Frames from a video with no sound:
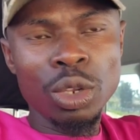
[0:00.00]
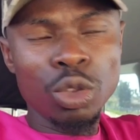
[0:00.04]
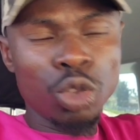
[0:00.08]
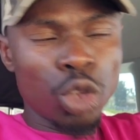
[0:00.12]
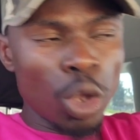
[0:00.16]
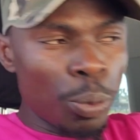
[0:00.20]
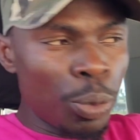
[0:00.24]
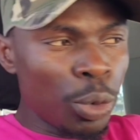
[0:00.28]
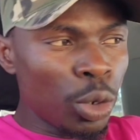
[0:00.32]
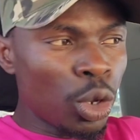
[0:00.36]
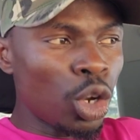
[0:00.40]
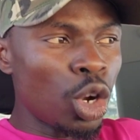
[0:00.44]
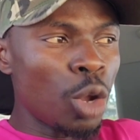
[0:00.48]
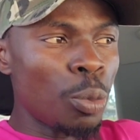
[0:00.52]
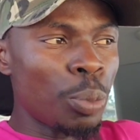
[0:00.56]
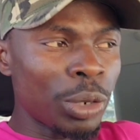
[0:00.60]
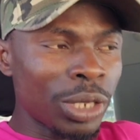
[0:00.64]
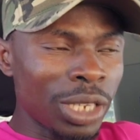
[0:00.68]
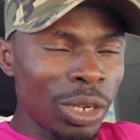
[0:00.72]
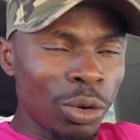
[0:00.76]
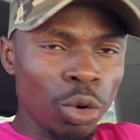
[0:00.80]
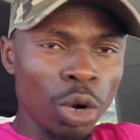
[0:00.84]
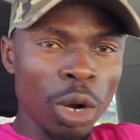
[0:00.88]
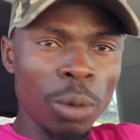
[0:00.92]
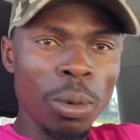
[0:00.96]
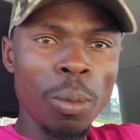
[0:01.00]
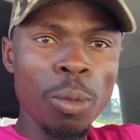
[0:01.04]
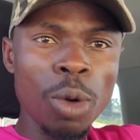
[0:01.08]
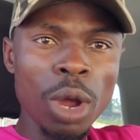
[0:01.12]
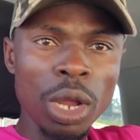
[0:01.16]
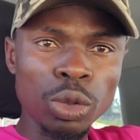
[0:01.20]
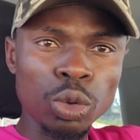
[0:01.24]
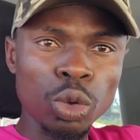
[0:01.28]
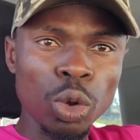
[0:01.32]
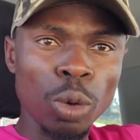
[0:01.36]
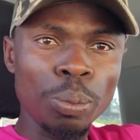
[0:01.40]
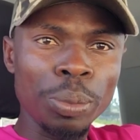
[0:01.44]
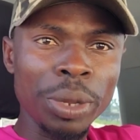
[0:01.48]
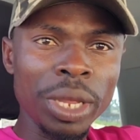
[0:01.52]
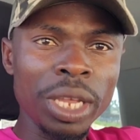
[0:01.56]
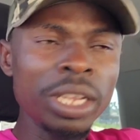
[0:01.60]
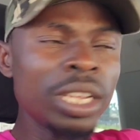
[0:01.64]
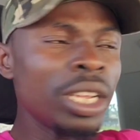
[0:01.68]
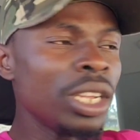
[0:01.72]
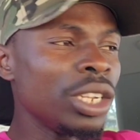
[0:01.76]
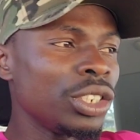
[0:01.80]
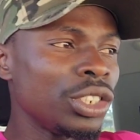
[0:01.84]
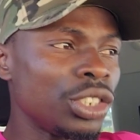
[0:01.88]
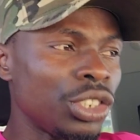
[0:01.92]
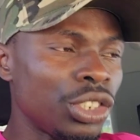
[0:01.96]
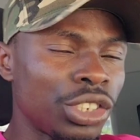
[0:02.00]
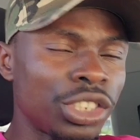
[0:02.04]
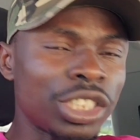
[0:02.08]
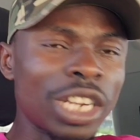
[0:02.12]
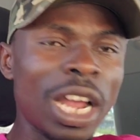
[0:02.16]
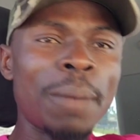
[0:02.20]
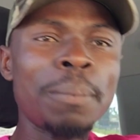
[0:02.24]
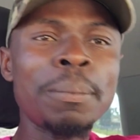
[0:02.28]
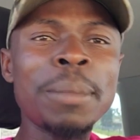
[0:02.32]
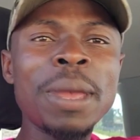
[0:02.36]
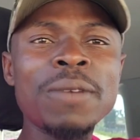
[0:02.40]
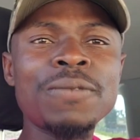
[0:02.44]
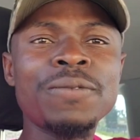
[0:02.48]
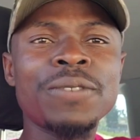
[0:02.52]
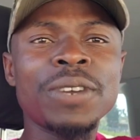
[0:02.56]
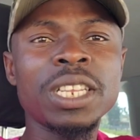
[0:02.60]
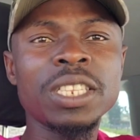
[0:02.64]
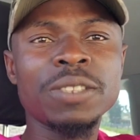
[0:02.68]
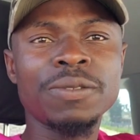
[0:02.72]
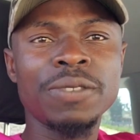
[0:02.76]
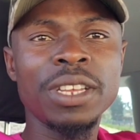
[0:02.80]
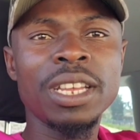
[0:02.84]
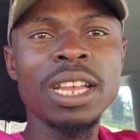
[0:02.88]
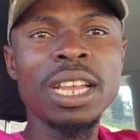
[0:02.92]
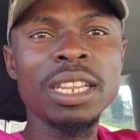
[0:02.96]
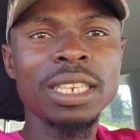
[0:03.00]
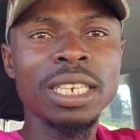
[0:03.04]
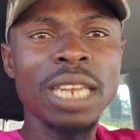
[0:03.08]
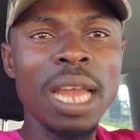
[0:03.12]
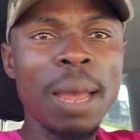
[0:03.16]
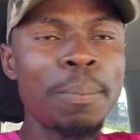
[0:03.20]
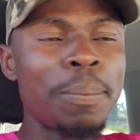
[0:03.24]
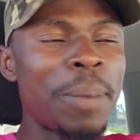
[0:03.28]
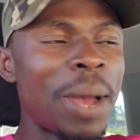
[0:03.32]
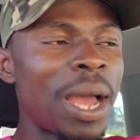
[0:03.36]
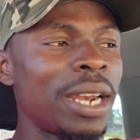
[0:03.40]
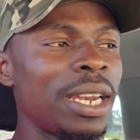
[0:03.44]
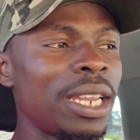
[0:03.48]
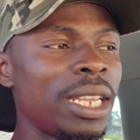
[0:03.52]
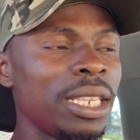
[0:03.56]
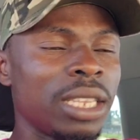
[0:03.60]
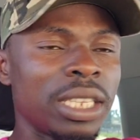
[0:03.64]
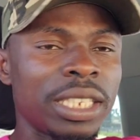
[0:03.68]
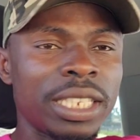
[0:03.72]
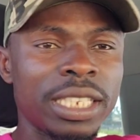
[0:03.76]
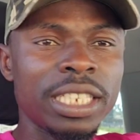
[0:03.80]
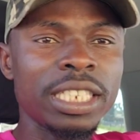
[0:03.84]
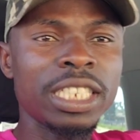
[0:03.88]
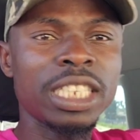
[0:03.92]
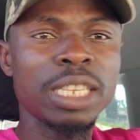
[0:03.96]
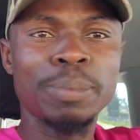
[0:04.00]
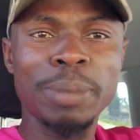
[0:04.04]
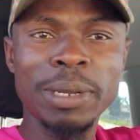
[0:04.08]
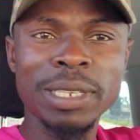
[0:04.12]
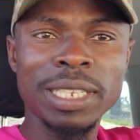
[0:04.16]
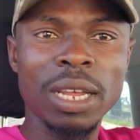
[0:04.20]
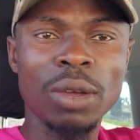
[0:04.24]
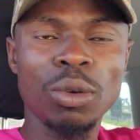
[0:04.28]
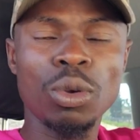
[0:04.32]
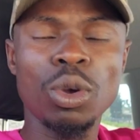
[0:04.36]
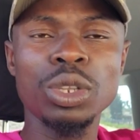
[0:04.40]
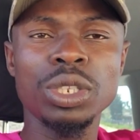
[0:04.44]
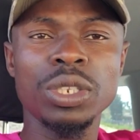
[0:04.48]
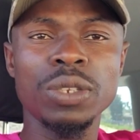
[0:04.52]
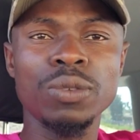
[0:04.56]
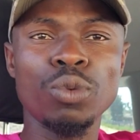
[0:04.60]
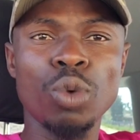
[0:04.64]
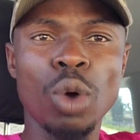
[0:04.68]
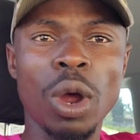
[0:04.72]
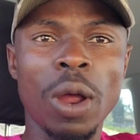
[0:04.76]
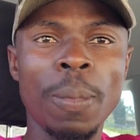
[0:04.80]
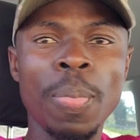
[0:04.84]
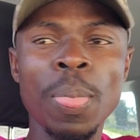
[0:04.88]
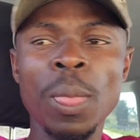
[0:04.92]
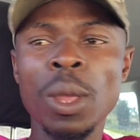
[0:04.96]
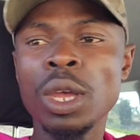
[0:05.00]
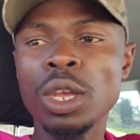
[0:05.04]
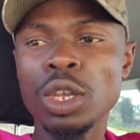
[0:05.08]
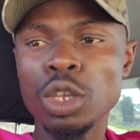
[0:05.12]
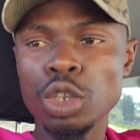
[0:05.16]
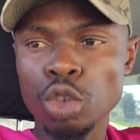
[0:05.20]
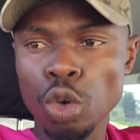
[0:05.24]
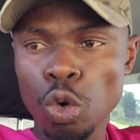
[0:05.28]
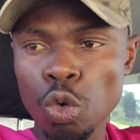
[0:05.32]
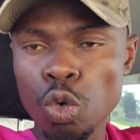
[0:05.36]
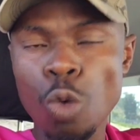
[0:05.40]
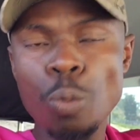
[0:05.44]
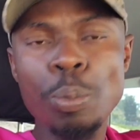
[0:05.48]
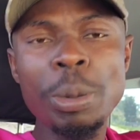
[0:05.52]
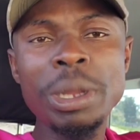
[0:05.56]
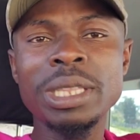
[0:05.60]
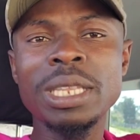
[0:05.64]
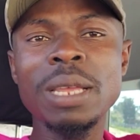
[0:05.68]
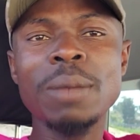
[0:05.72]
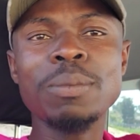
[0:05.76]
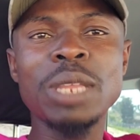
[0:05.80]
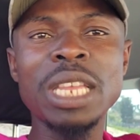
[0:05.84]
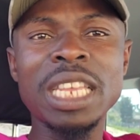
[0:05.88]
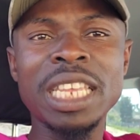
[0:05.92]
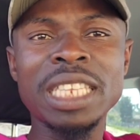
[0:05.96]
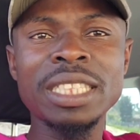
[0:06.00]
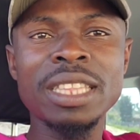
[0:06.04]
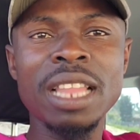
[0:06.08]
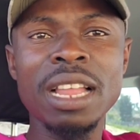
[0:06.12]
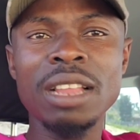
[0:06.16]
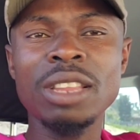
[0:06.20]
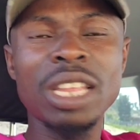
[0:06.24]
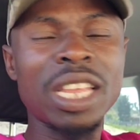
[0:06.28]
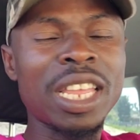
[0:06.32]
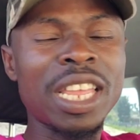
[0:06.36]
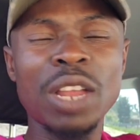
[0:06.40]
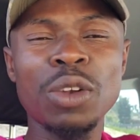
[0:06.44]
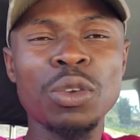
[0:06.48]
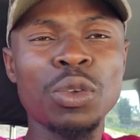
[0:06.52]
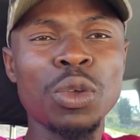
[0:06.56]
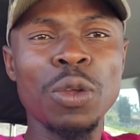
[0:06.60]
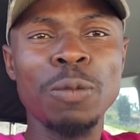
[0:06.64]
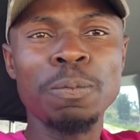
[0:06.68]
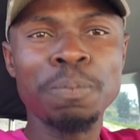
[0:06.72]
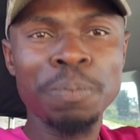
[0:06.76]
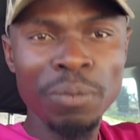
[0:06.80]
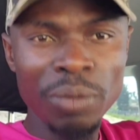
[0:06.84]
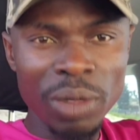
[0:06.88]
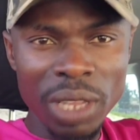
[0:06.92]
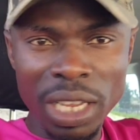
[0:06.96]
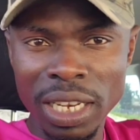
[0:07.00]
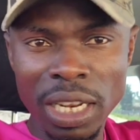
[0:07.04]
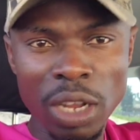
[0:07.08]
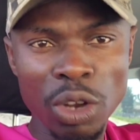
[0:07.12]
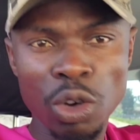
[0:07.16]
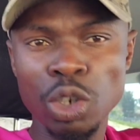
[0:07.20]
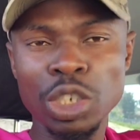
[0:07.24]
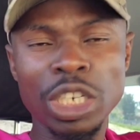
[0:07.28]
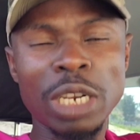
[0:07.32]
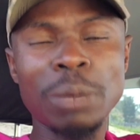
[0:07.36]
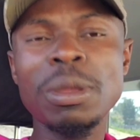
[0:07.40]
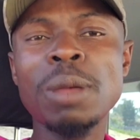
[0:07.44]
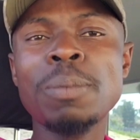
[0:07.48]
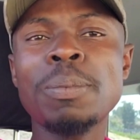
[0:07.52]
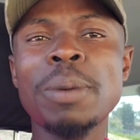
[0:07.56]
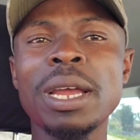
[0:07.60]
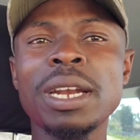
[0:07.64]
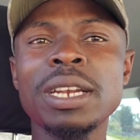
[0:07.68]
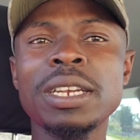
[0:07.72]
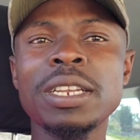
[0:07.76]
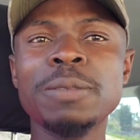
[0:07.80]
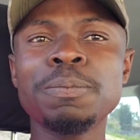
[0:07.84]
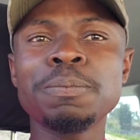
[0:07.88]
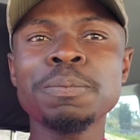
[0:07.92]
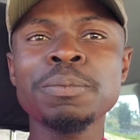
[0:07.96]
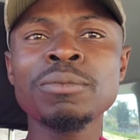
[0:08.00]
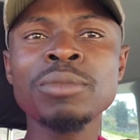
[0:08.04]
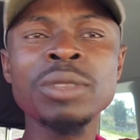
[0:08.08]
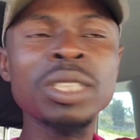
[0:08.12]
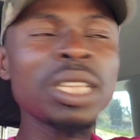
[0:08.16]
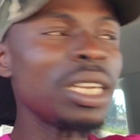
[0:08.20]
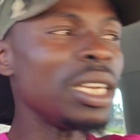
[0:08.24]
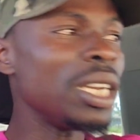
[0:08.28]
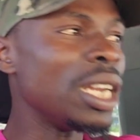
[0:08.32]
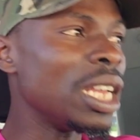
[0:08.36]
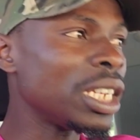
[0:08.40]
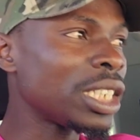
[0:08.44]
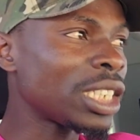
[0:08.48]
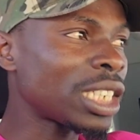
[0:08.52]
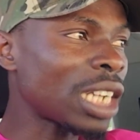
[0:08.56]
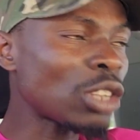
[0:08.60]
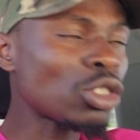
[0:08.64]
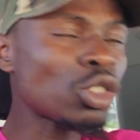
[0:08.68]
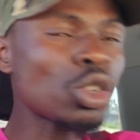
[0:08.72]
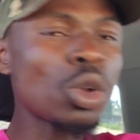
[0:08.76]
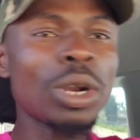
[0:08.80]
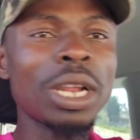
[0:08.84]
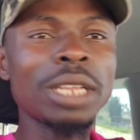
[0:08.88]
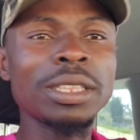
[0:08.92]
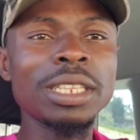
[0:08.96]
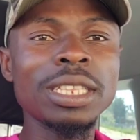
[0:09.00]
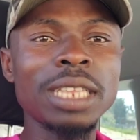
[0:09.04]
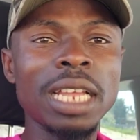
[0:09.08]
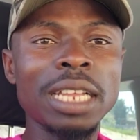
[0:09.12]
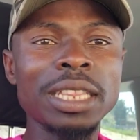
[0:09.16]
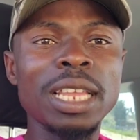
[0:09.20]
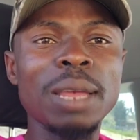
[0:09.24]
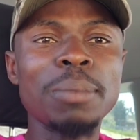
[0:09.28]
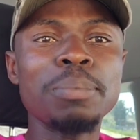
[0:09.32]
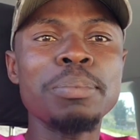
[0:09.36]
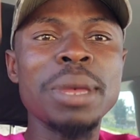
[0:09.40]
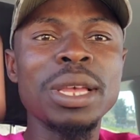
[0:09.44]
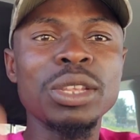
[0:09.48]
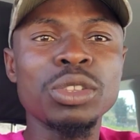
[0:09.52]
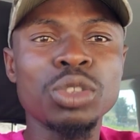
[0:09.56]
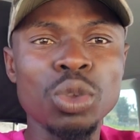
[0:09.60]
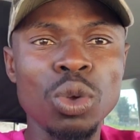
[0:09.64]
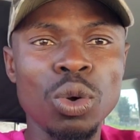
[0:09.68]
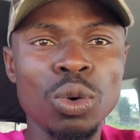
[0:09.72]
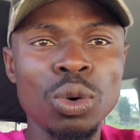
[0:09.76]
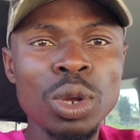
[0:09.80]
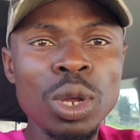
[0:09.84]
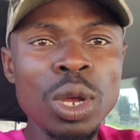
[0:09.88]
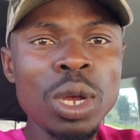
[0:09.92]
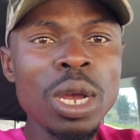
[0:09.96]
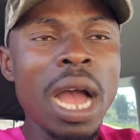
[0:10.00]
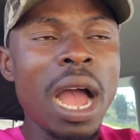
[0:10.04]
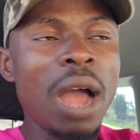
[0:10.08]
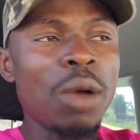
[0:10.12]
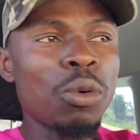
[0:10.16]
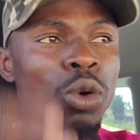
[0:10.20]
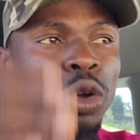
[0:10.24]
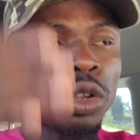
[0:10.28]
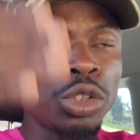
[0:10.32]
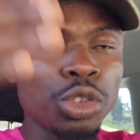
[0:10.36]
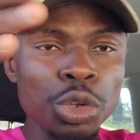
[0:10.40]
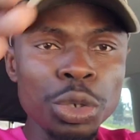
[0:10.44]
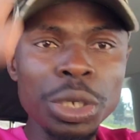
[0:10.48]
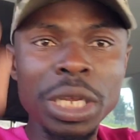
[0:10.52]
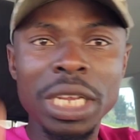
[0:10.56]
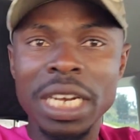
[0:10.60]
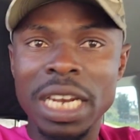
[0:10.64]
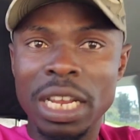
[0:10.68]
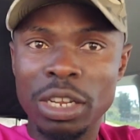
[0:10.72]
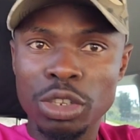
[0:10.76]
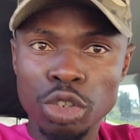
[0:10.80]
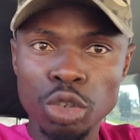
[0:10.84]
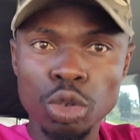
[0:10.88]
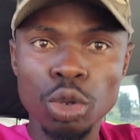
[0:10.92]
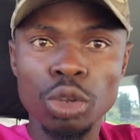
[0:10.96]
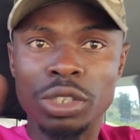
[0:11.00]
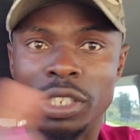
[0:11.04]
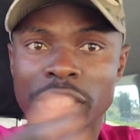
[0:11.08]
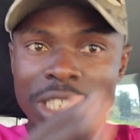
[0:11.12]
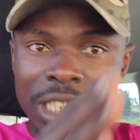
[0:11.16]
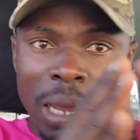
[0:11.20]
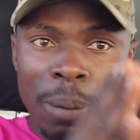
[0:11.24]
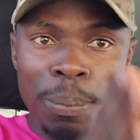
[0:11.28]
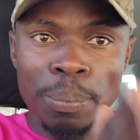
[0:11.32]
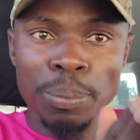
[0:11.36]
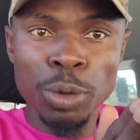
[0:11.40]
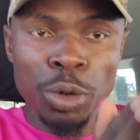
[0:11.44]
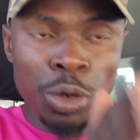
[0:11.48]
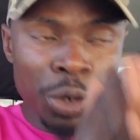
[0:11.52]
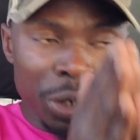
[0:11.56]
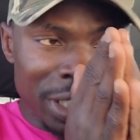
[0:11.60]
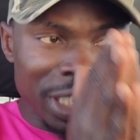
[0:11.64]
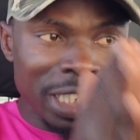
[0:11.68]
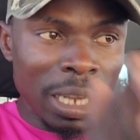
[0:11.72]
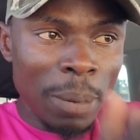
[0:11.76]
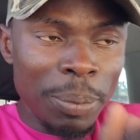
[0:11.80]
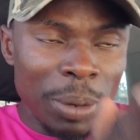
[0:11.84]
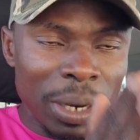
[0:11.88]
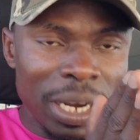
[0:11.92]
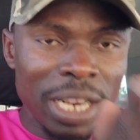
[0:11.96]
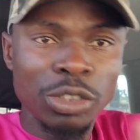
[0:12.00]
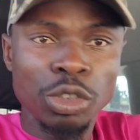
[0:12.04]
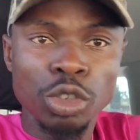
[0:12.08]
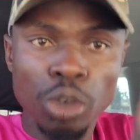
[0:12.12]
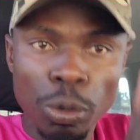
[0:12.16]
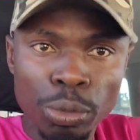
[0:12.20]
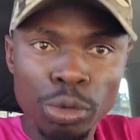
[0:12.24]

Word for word: Depuis que le président Laurent Gbagbo est tombé, jamais France 24 n'a parlé de ce qui se passe en Côte d'Ivoire. Ils ont coupé tête de, tête de quelqu'un. Ils n'en ont jamais parlé. Les gens sont rentrés dans des maisons à cause d'une élection simple, une simple élection